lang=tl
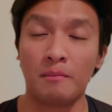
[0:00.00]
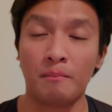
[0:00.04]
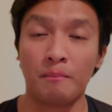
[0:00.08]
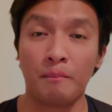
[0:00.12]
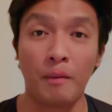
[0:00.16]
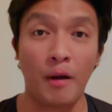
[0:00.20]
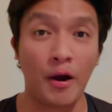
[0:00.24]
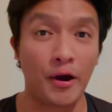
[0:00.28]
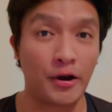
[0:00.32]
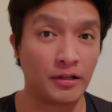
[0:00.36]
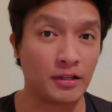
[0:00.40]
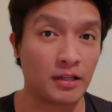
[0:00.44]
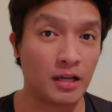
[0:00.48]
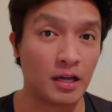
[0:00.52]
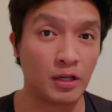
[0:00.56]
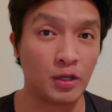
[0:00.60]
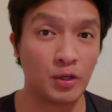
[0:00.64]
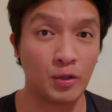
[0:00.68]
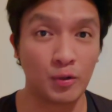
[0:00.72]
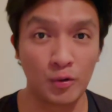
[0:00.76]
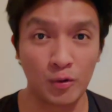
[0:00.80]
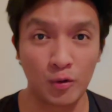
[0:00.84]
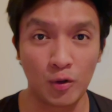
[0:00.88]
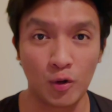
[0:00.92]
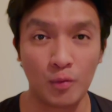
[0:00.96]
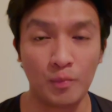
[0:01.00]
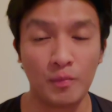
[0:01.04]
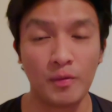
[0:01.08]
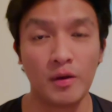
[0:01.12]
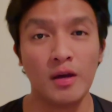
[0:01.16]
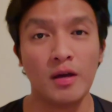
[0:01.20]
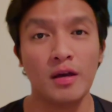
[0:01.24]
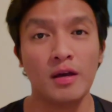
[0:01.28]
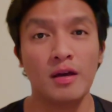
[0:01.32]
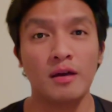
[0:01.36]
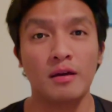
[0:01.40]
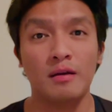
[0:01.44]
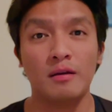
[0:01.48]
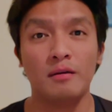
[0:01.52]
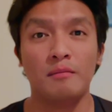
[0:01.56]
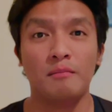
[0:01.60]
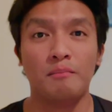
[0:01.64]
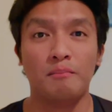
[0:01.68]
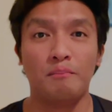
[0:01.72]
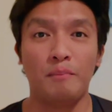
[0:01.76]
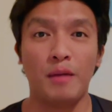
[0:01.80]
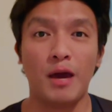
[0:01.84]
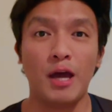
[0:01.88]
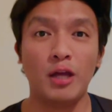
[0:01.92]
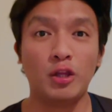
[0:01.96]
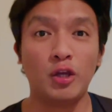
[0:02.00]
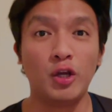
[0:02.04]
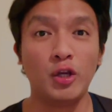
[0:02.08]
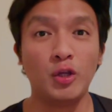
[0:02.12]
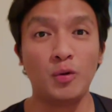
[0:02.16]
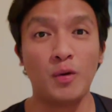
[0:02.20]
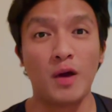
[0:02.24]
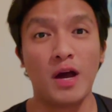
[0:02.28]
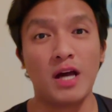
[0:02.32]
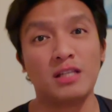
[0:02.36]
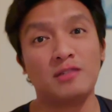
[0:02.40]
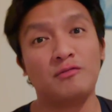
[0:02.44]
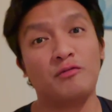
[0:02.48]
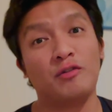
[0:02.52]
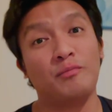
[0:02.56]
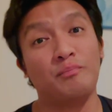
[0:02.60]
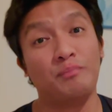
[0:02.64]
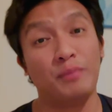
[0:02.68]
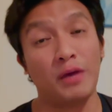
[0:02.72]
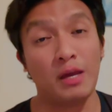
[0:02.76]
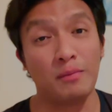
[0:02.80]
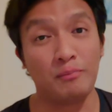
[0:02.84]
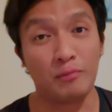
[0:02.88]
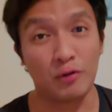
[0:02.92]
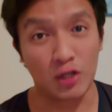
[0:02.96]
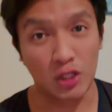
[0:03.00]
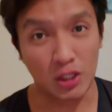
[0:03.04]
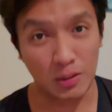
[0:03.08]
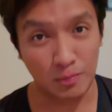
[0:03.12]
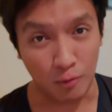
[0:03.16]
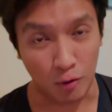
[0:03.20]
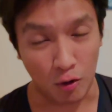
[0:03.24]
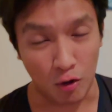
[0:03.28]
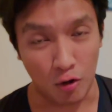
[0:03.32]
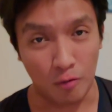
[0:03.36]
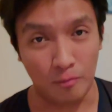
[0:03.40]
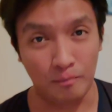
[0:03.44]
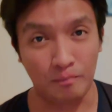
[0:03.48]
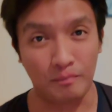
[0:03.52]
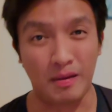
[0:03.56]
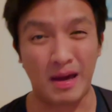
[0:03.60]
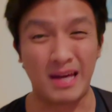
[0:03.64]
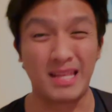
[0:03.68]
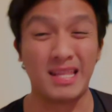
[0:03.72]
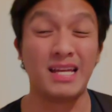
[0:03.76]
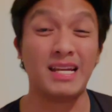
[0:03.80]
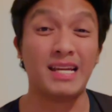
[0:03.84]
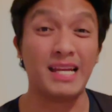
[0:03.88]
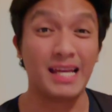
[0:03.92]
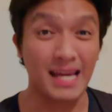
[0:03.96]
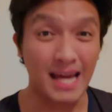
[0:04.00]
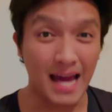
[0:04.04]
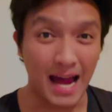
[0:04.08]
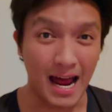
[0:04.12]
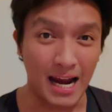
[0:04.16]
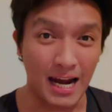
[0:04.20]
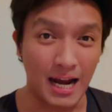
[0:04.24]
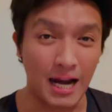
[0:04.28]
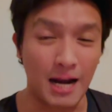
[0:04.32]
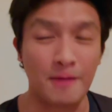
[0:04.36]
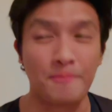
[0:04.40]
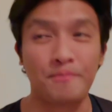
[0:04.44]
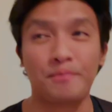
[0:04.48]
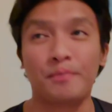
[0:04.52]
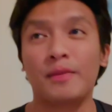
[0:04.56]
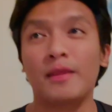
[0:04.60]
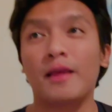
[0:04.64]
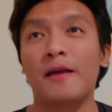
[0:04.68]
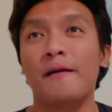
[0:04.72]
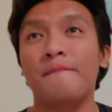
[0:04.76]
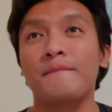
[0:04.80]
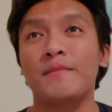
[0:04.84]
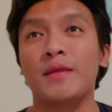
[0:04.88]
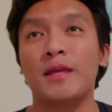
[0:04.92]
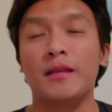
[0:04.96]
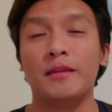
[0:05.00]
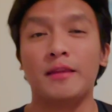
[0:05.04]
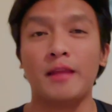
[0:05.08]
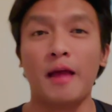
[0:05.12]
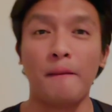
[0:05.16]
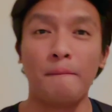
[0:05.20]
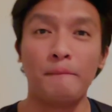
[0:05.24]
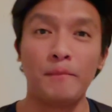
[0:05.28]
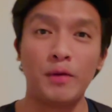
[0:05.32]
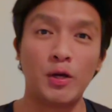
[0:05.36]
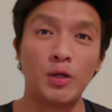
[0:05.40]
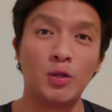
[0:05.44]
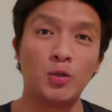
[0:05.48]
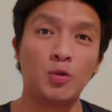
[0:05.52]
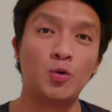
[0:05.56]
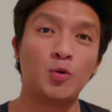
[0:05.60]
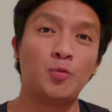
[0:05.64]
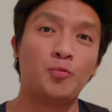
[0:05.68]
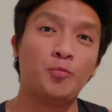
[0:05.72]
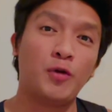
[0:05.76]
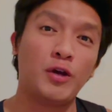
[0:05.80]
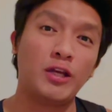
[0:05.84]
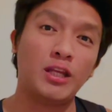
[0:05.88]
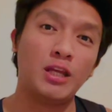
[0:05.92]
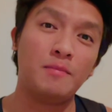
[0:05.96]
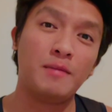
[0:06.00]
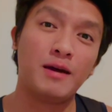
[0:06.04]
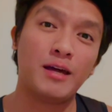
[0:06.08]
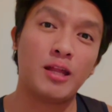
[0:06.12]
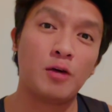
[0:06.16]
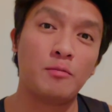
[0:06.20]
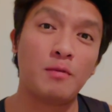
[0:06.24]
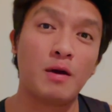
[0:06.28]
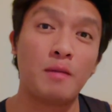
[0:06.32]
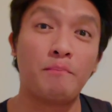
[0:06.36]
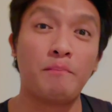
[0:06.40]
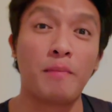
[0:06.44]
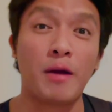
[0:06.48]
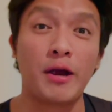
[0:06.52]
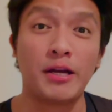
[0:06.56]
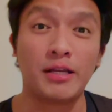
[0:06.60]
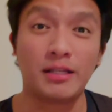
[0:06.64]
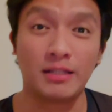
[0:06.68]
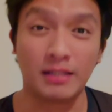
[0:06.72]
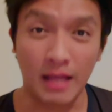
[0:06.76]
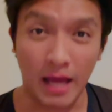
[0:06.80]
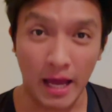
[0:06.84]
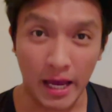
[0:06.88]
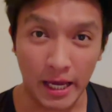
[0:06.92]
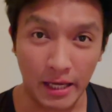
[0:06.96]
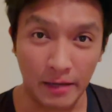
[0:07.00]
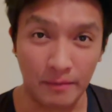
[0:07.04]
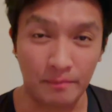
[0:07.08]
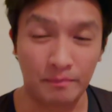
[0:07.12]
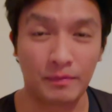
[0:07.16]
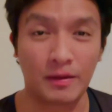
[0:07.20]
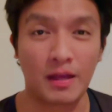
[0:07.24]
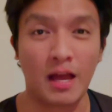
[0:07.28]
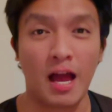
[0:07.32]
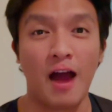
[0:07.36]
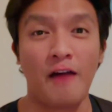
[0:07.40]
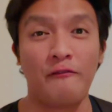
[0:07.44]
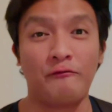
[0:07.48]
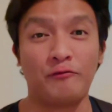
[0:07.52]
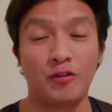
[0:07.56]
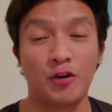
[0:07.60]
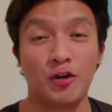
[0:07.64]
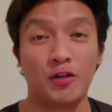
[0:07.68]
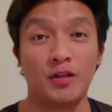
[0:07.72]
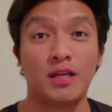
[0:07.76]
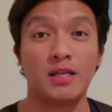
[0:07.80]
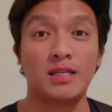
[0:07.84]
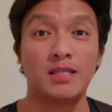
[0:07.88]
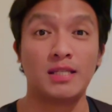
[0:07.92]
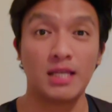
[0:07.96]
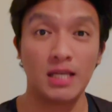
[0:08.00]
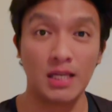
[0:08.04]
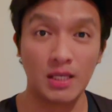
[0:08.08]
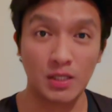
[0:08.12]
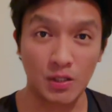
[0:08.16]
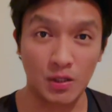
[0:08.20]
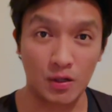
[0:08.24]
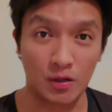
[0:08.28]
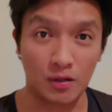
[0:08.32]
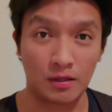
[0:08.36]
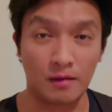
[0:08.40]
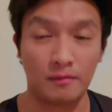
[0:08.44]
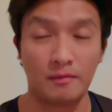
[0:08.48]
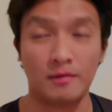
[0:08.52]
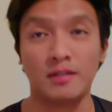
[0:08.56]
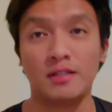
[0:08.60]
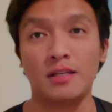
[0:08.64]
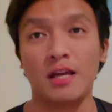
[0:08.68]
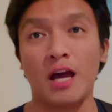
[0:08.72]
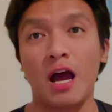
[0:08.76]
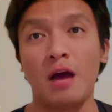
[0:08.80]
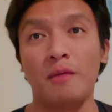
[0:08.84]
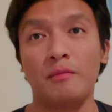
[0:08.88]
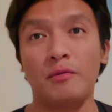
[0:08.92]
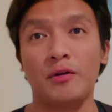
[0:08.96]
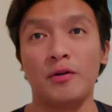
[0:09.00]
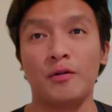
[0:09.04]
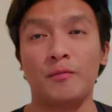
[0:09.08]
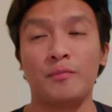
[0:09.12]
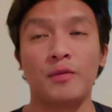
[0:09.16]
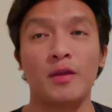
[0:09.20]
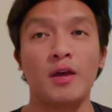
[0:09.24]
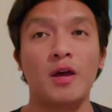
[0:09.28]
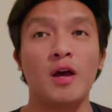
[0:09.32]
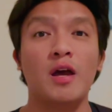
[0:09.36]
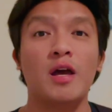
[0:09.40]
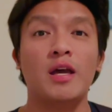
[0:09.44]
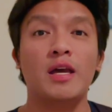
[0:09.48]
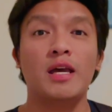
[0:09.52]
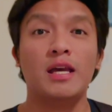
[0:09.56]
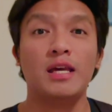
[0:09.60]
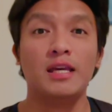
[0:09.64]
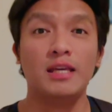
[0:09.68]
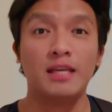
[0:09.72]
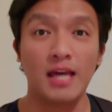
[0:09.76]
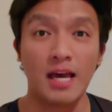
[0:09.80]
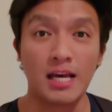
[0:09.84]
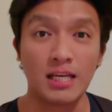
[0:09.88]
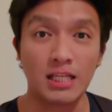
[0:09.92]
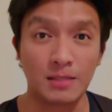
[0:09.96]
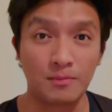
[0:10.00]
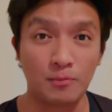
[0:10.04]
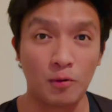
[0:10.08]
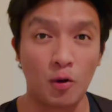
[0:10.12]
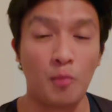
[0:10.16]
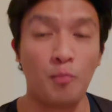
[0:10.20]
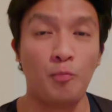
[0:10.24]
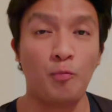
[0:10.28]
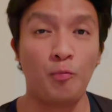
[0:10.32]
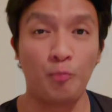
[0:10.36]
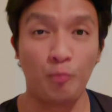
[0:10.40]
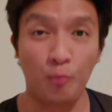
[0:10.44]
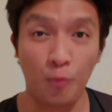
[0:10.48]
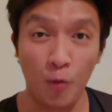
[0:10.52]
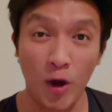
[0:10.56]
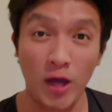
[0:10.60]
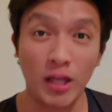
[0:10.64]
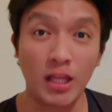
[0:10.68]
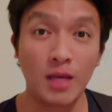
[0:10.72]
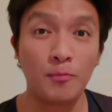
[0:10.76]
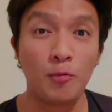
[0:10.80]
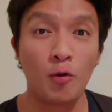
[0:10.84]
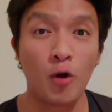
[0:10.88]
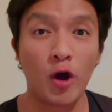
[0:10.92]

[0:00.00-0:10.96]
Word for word: part ng Europe, better to ask for papers po para legal. Number two, pwede ba raw mag part-time after ng season, ng summer? Yes po, pwede po